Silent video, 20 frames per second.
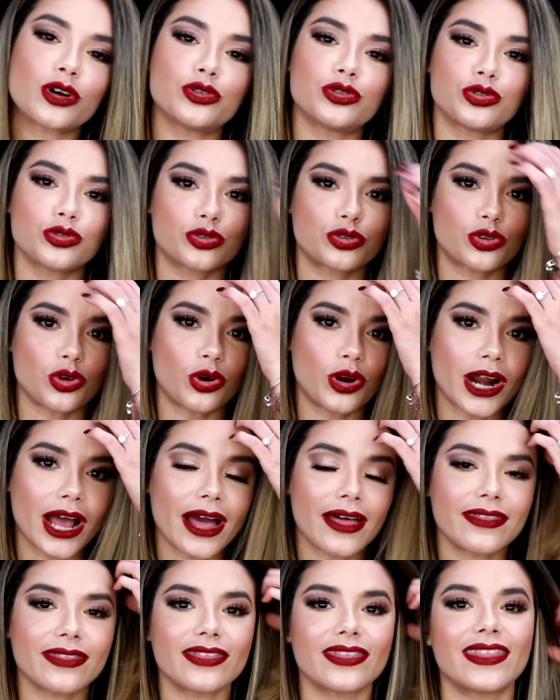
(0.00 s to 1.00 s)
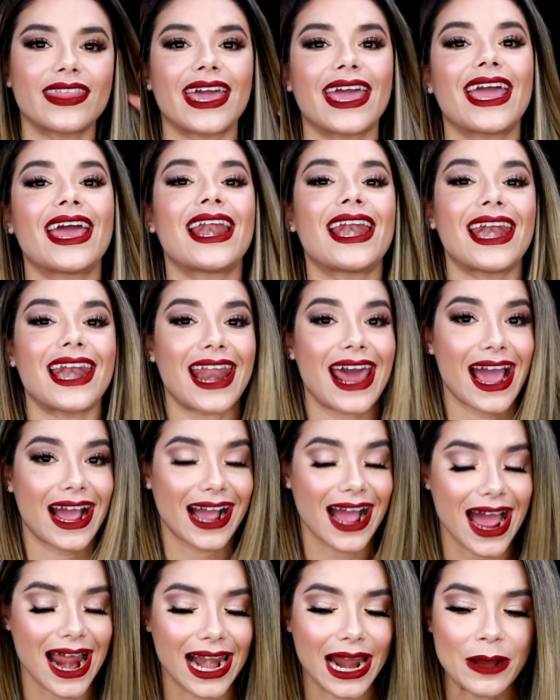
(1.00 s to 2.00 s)
conductora de la
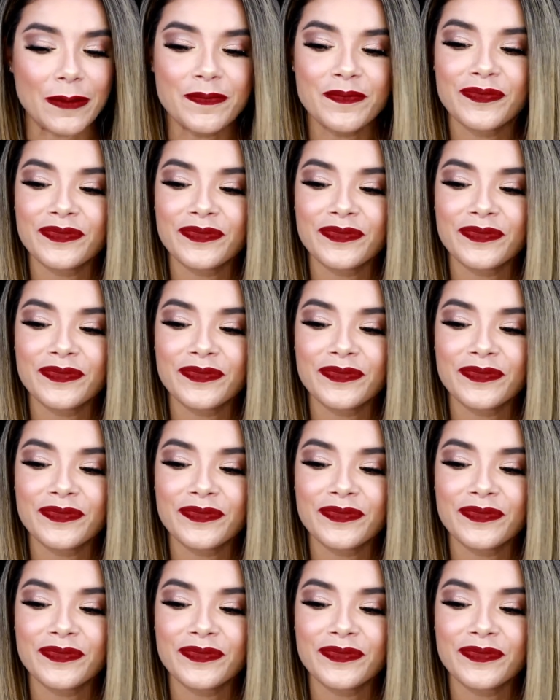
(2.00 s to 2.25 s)
gala.